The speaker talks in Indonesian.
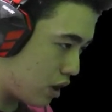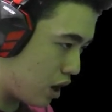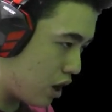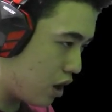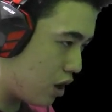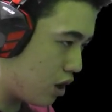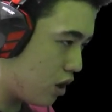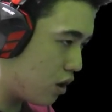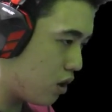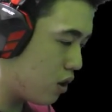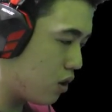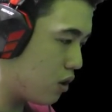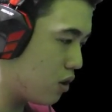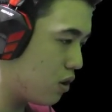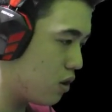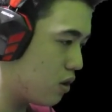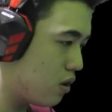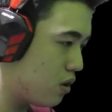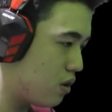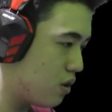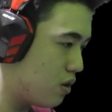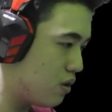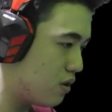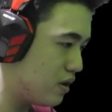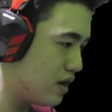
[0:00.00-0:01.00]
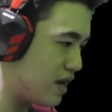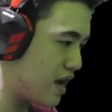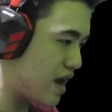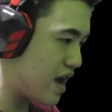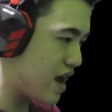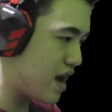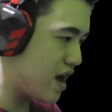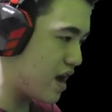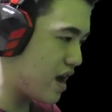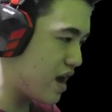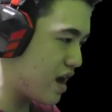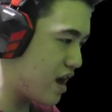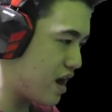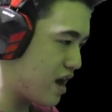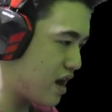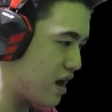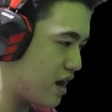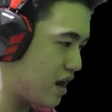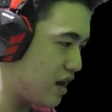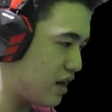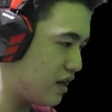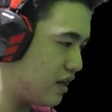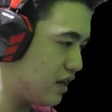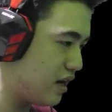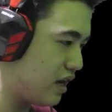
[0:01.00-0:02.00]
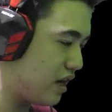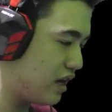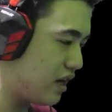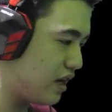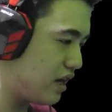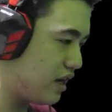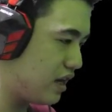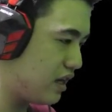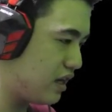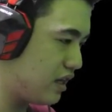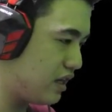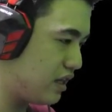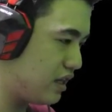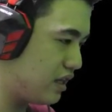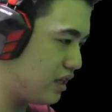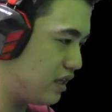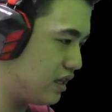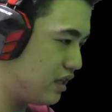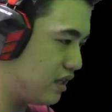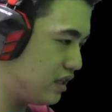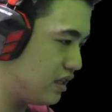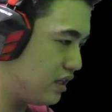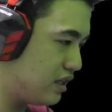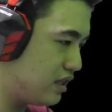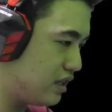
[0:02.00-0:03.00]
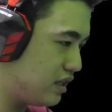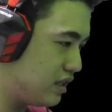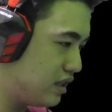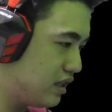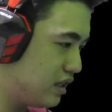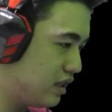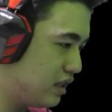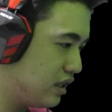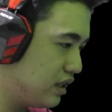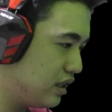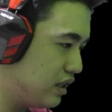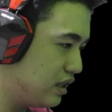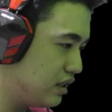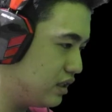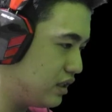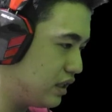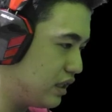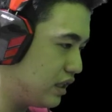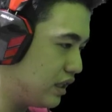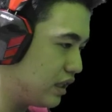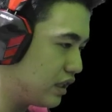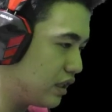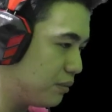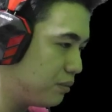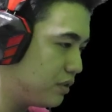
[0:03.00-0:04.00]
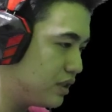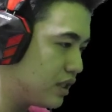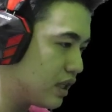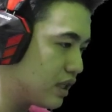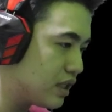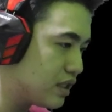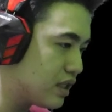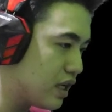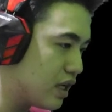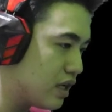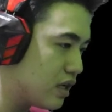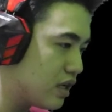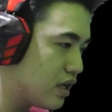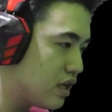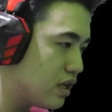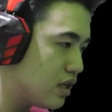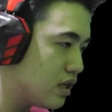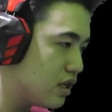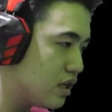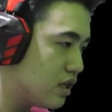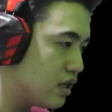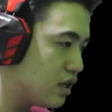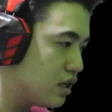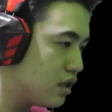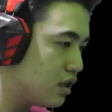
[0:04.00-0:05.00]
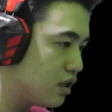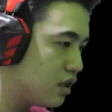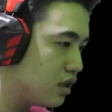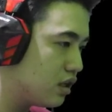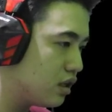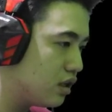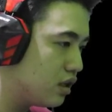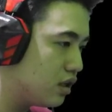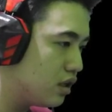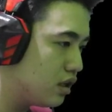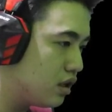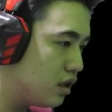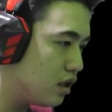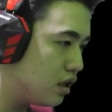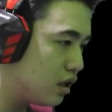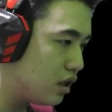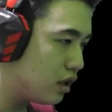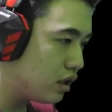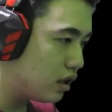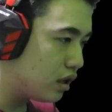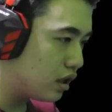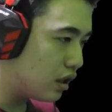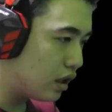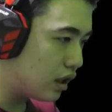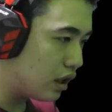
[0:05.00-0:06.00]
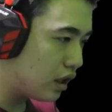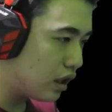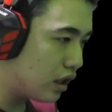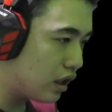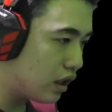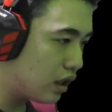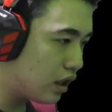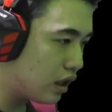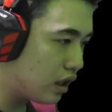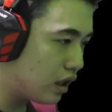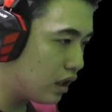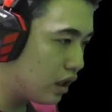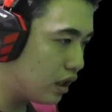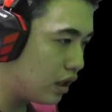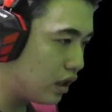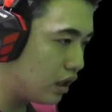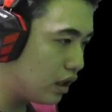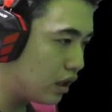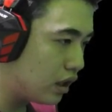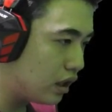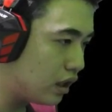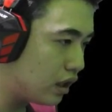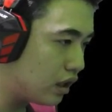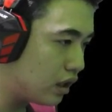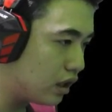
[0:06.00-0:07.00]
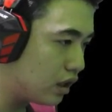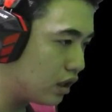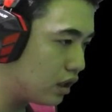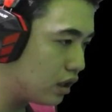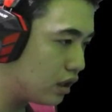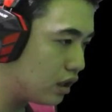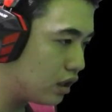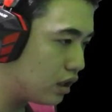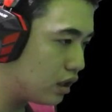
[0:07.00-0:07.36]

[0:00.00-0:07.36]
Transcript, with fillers: oh yeah nice jadi kita bisa ke sana ya ah